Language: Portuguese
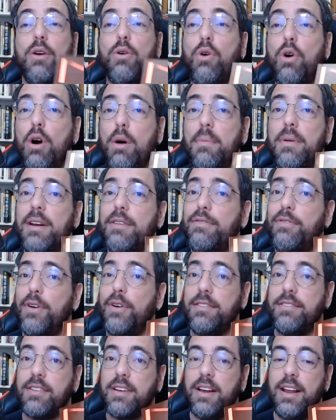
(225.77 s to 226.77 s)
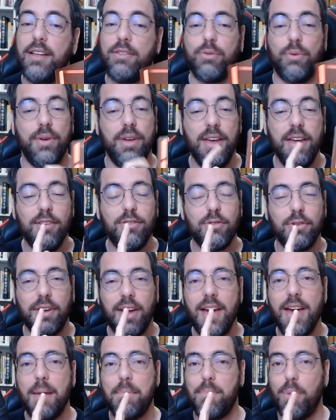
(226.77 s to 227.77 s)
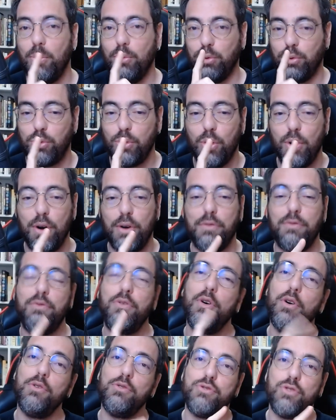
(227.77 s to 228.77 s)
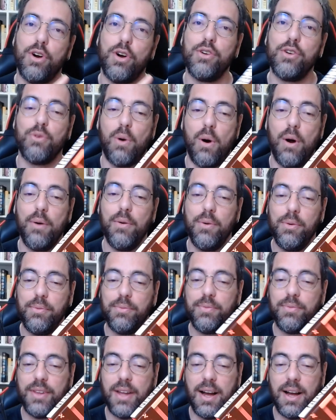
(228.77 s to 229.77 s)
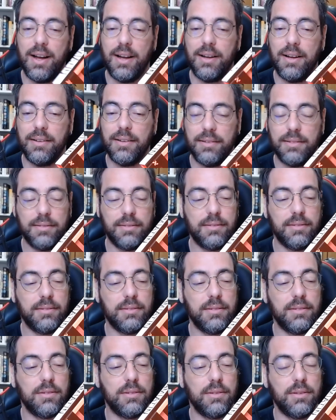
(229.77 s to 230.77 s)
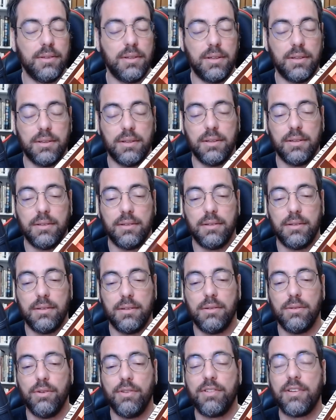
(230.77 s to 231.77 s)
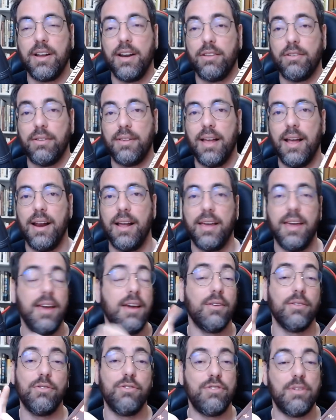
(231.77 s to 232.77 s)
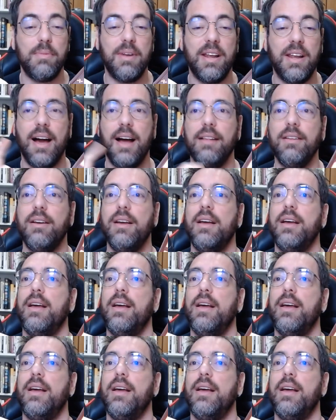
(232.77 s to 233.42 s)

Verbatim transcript: como ele foi escrito, isso quem apontou foi o George Orwell, na, na, no escrito dele aqui, que eu não tinha me ligado,